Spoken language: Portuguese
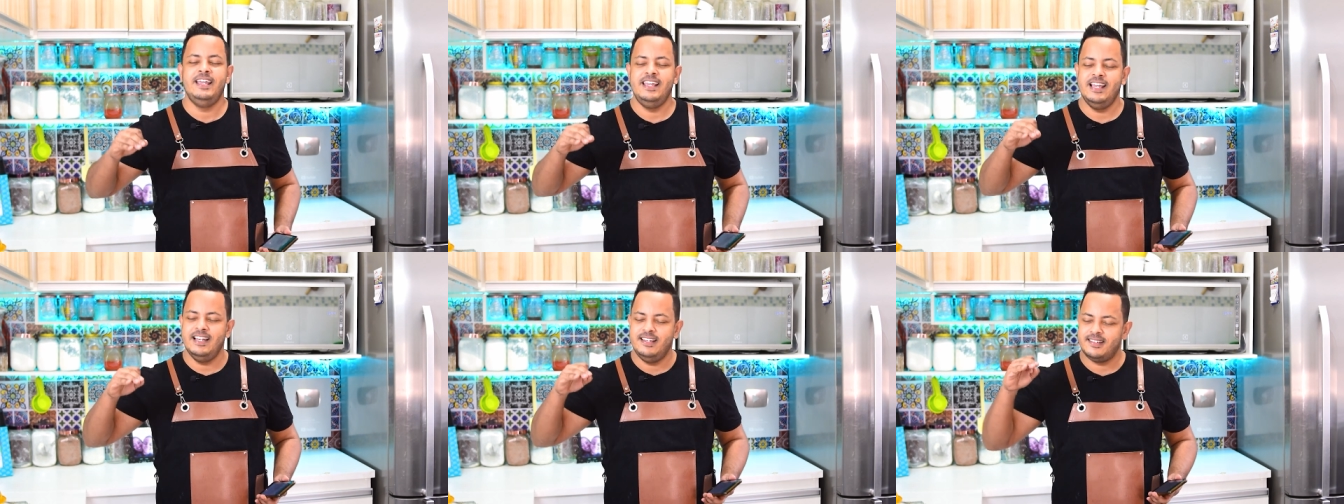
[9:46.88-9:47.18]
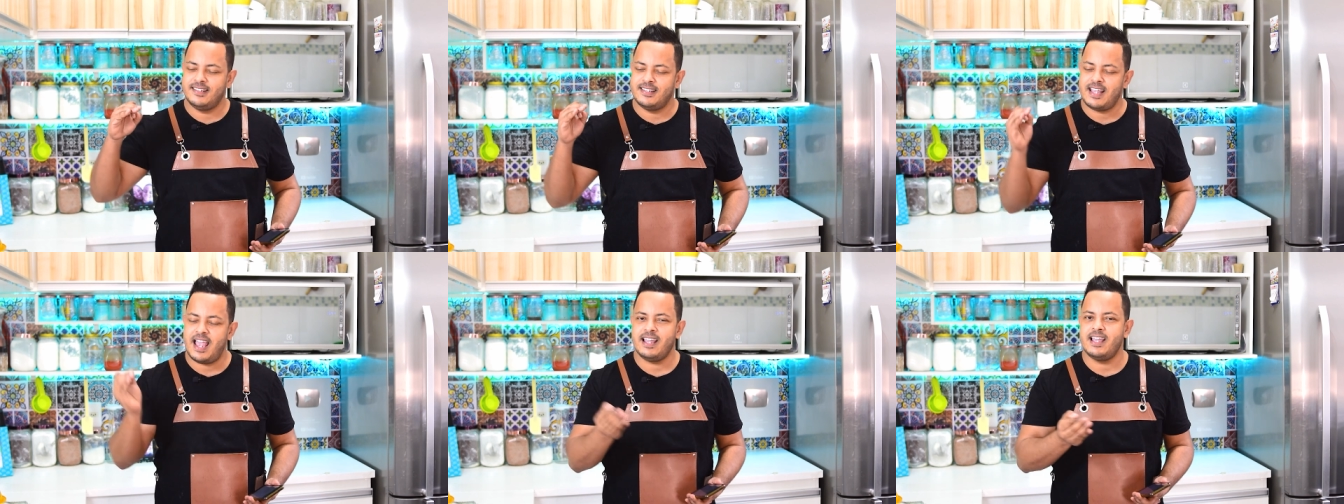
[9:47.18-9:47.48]
e ele
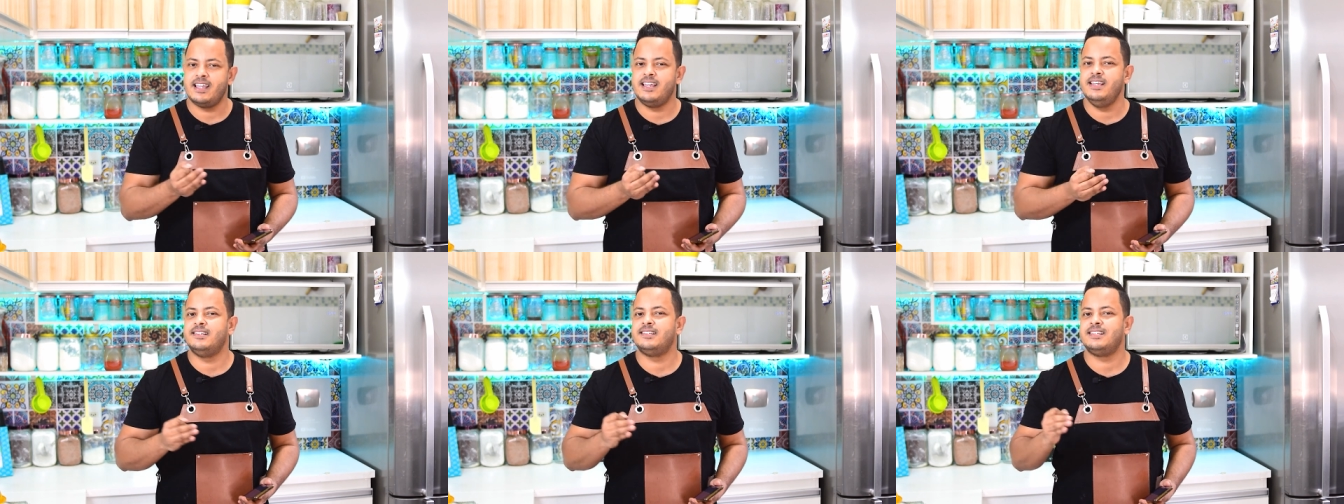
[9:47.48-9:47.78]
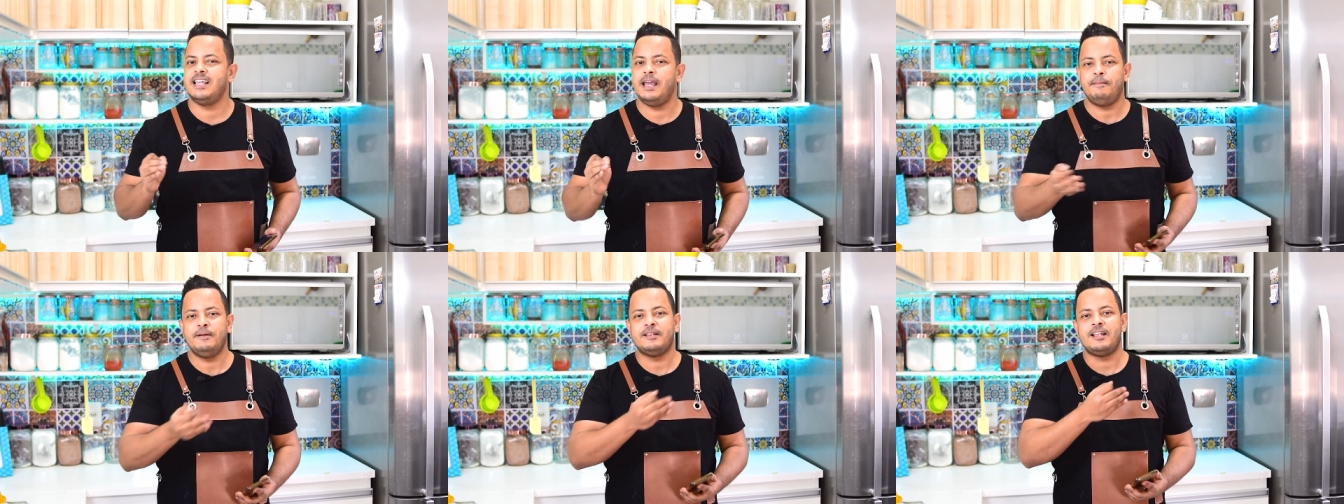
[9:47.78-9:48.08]
segue que
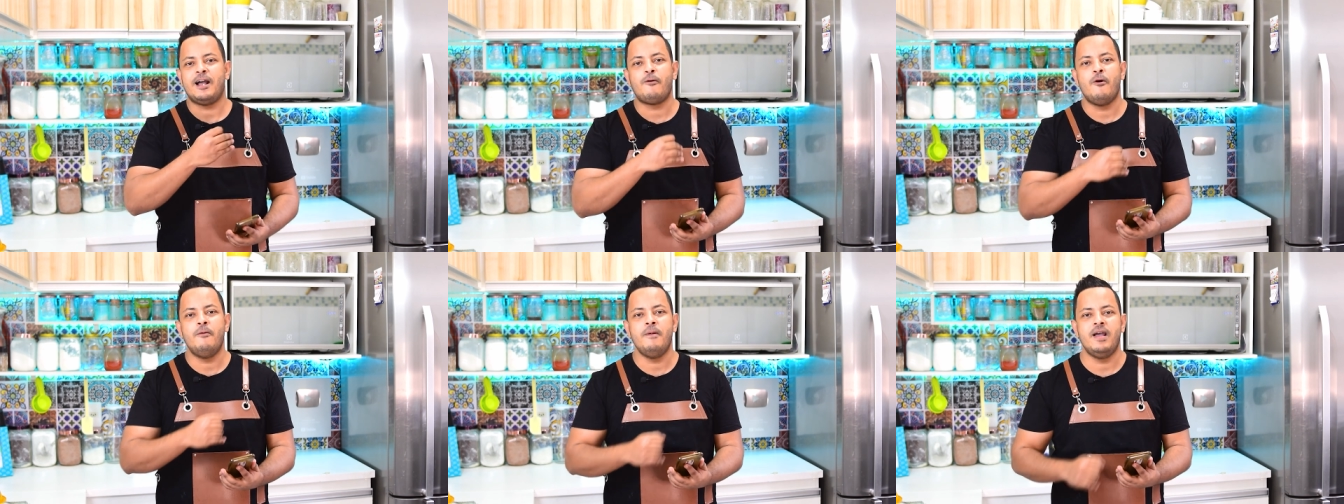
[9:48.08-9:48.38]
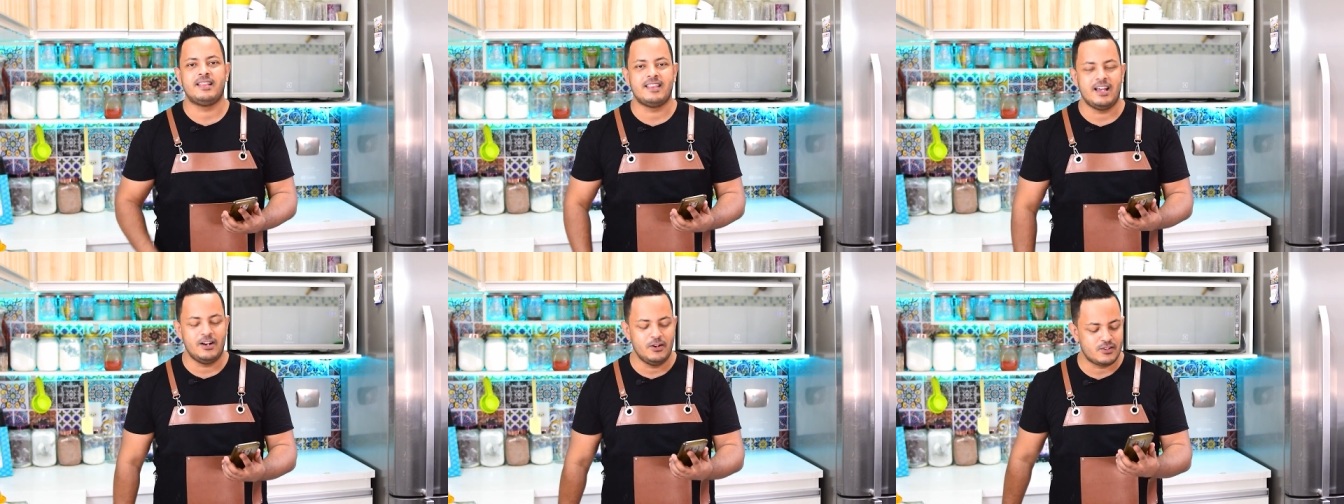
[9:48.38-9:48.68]
sempre tá
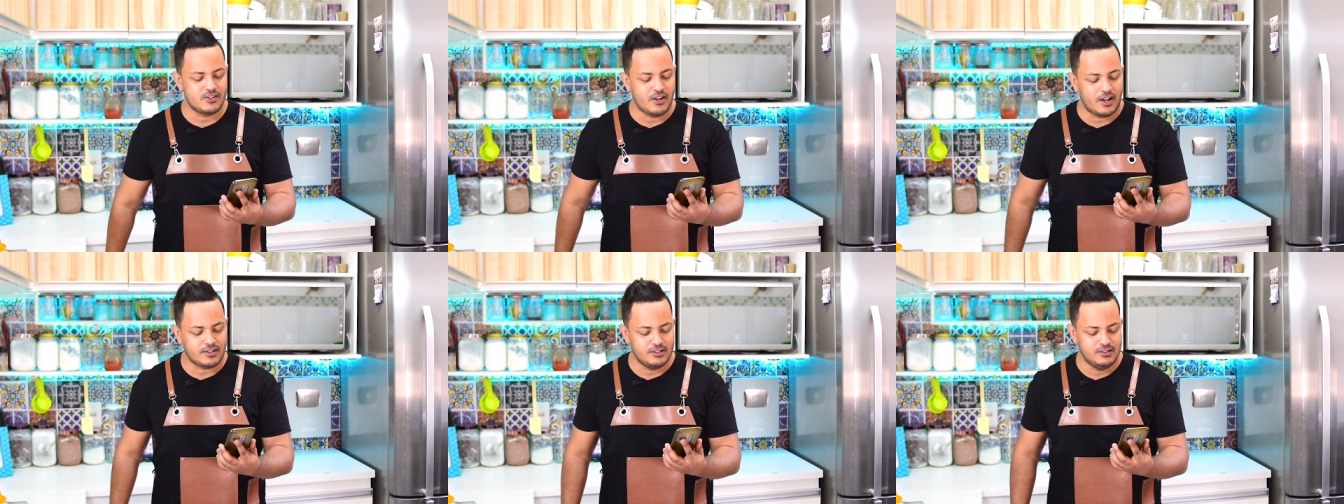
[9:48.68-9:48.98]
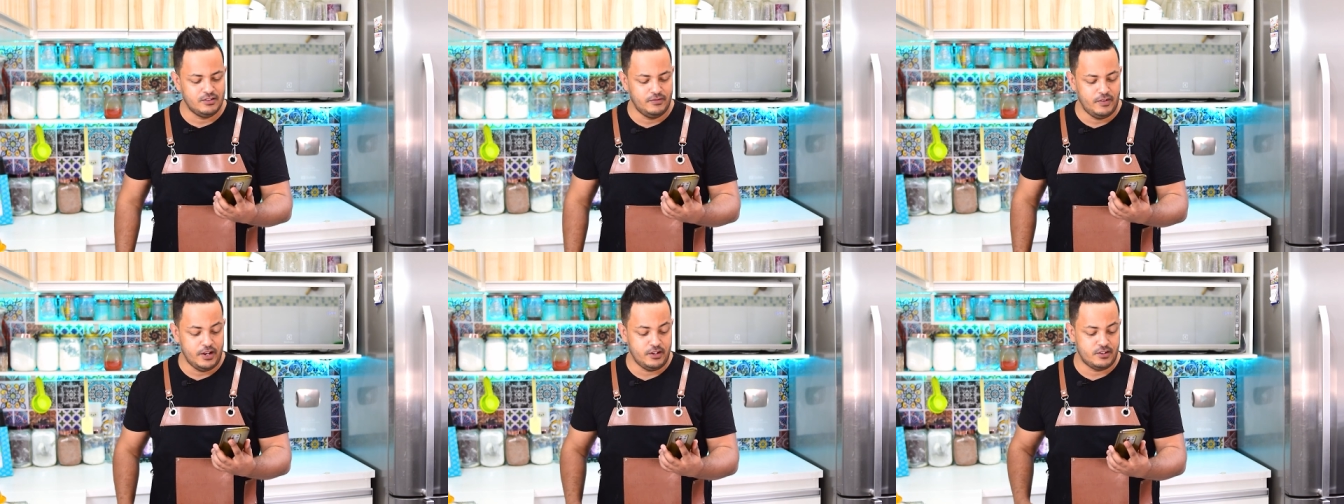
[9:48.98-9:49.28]
comentando os
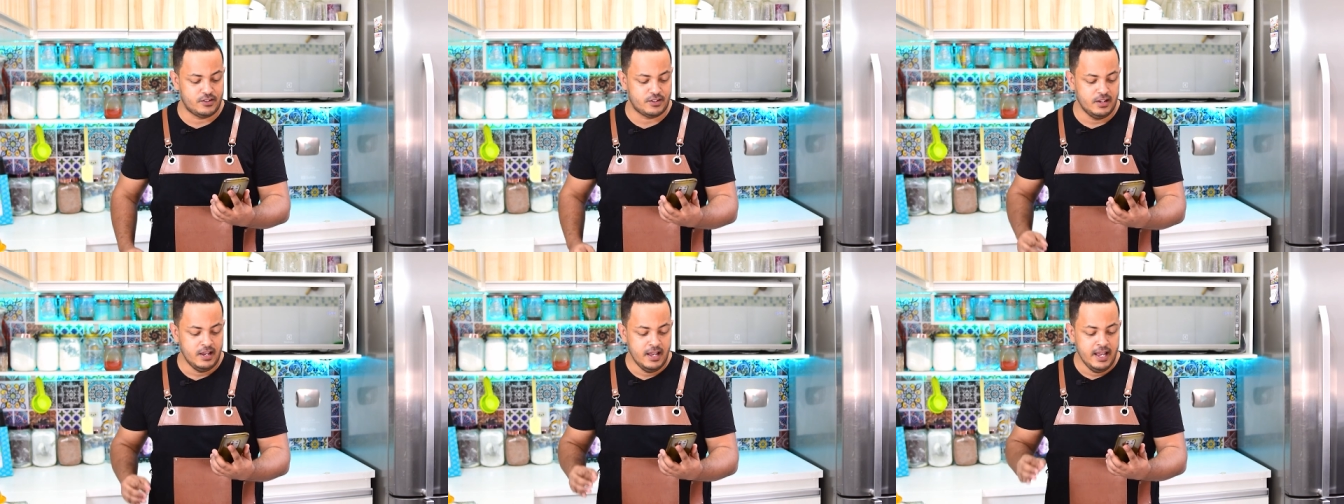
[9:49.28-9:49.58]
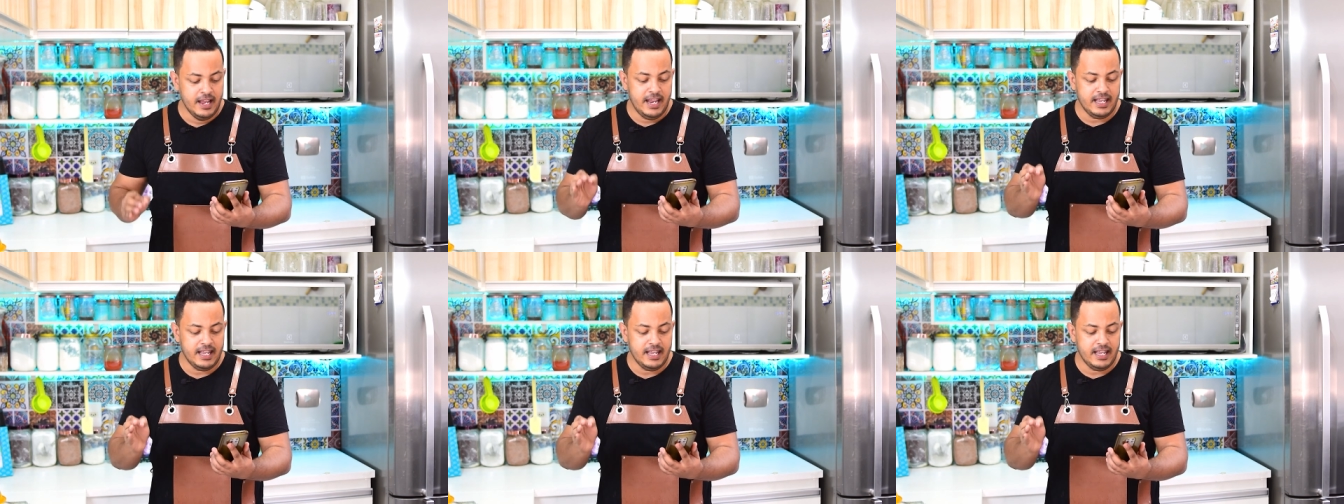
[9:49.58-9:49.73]
nossos vídeos.